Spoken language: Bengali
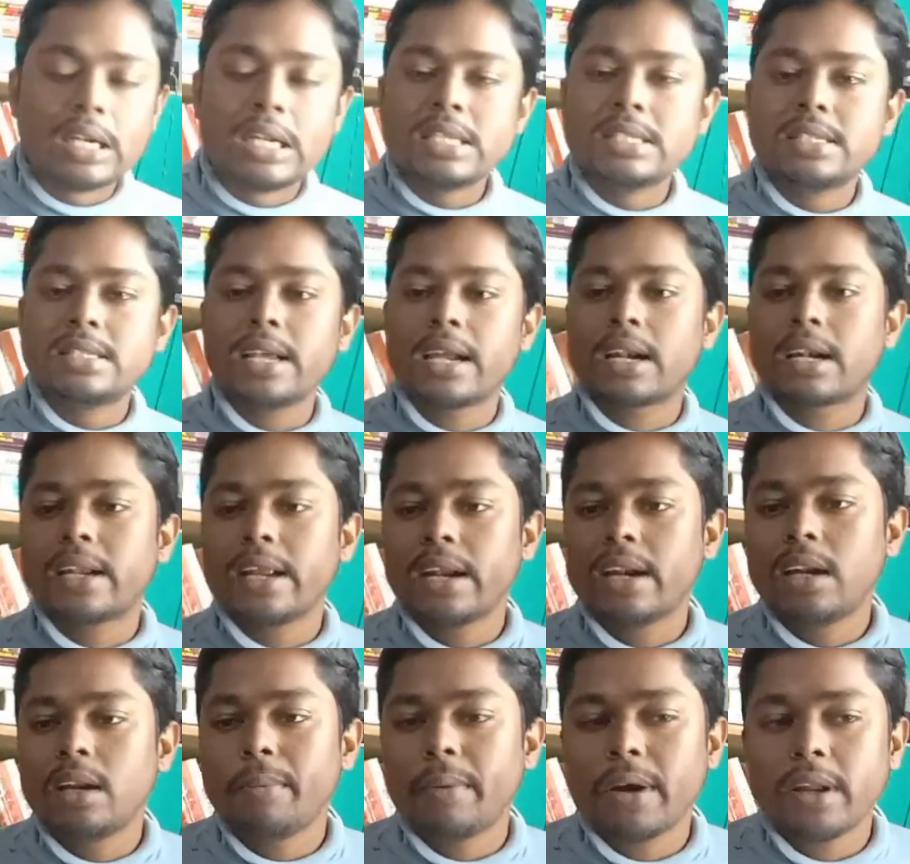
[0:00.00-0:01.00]

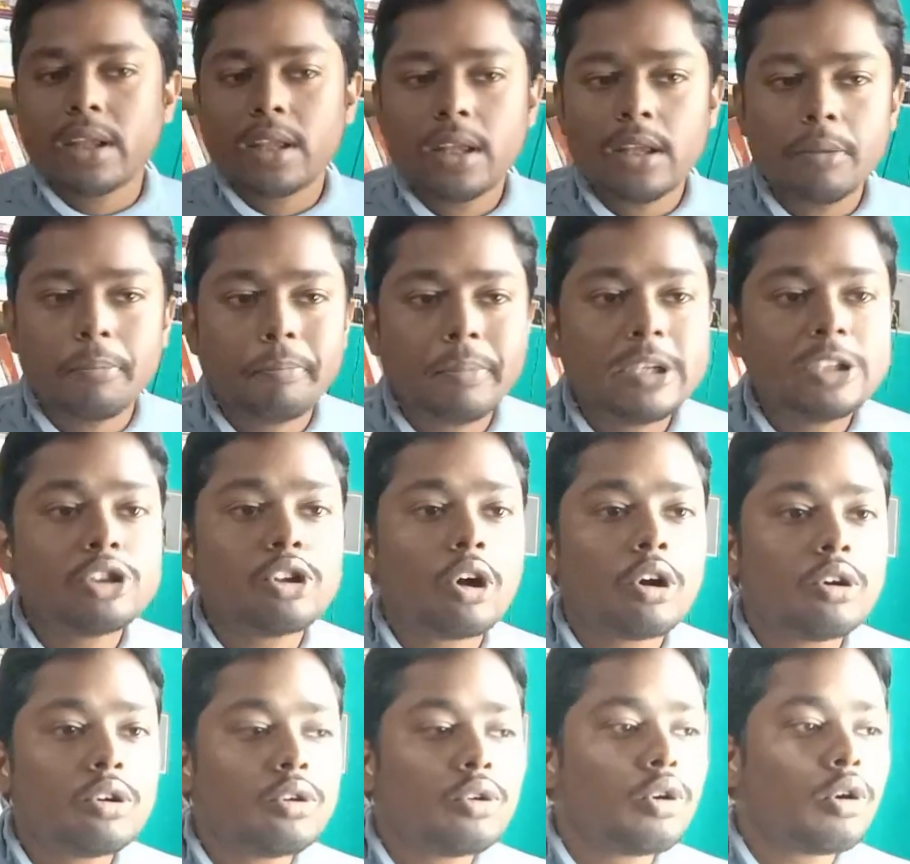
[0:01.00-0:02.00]
ডিজেক্টেডলি মানে কি
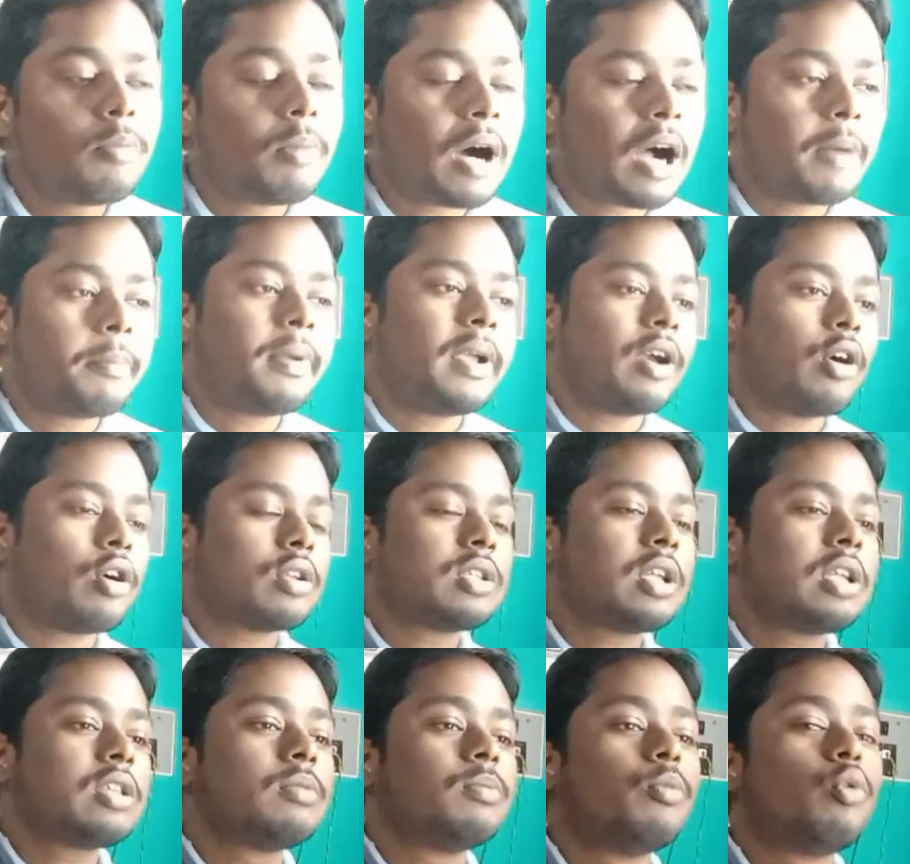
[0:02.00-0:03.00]
বিষণ্নভাবে
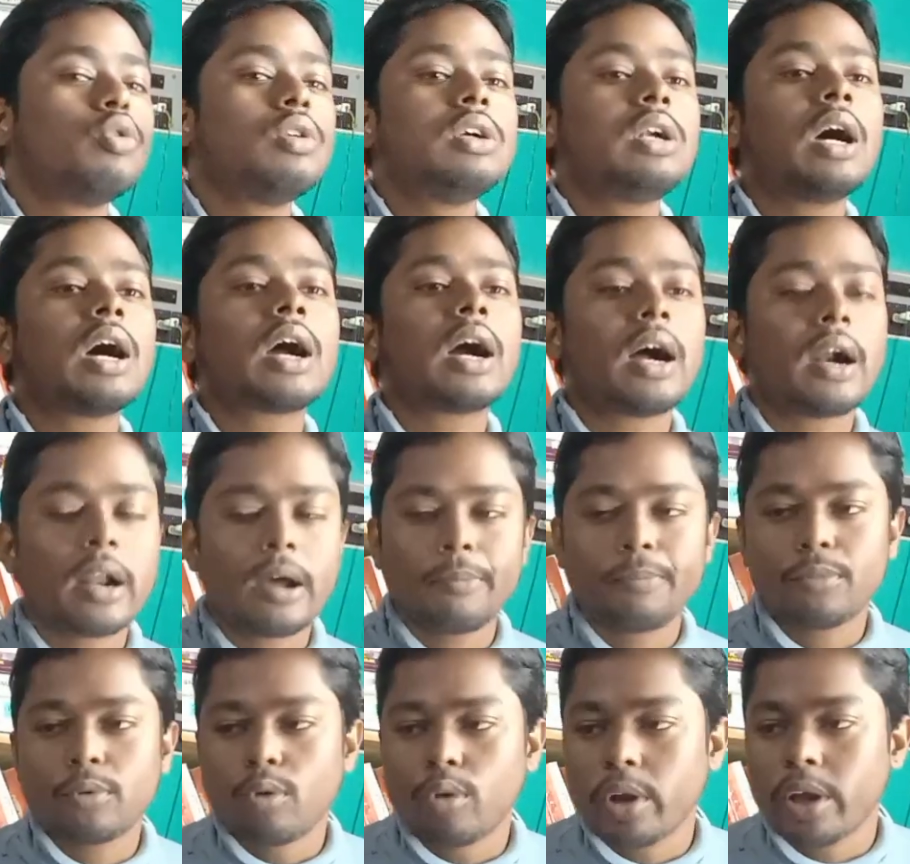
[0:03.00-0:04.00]
অর্থাৎ মনটা
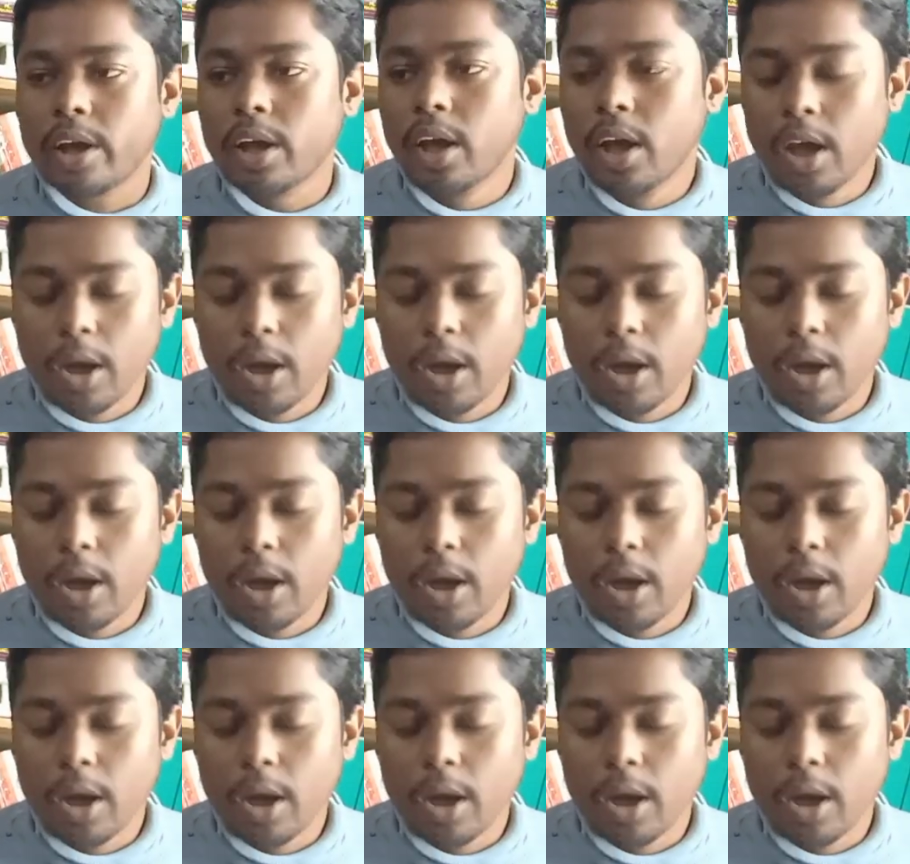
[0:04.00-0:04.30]
খারাপ করে